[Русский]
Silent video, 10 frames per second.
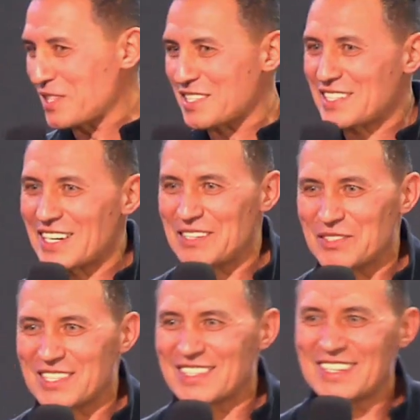
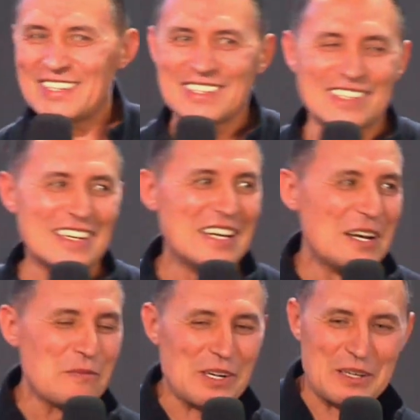потаскаем и так далее,
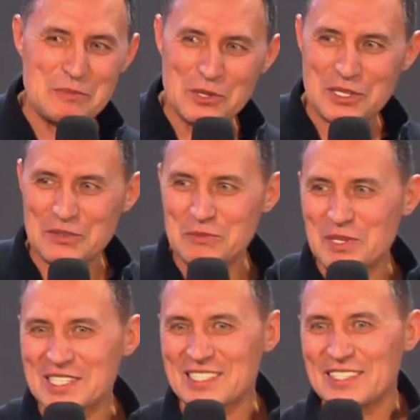поработаем
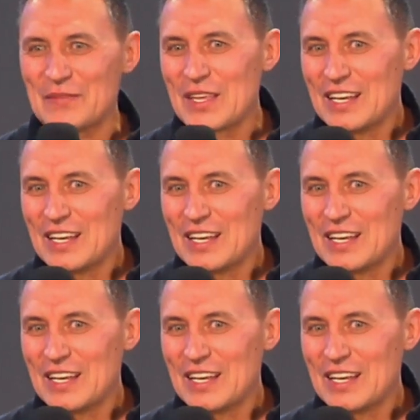вместе.